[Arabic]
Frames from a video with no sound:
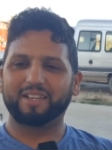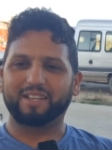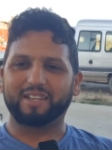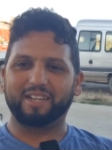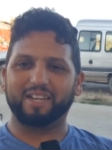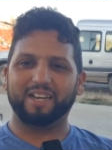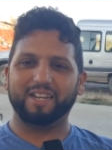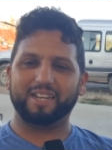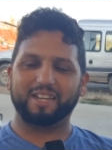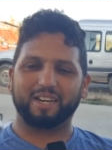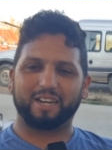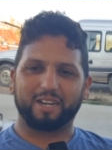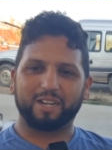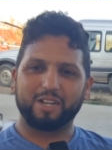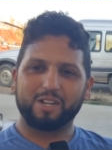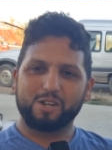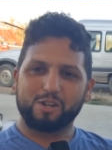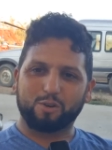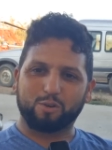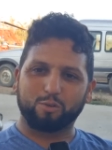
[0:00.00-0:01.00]
لان
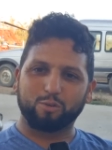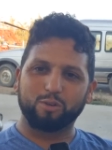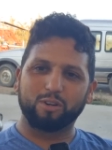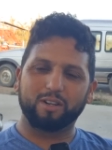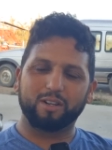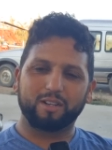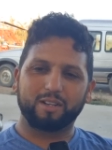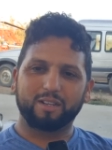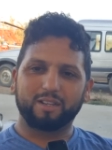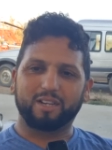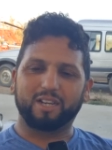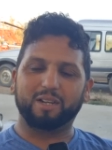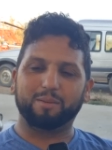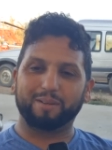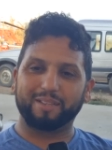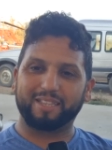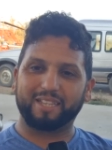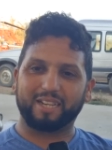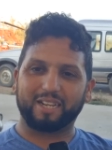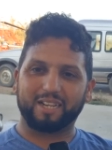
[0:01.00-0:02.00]
كل
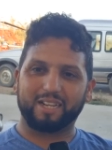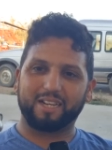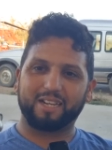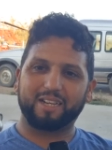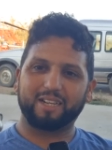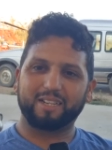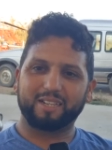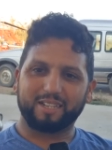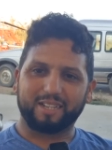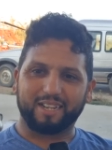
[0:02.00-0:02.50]
المنطقه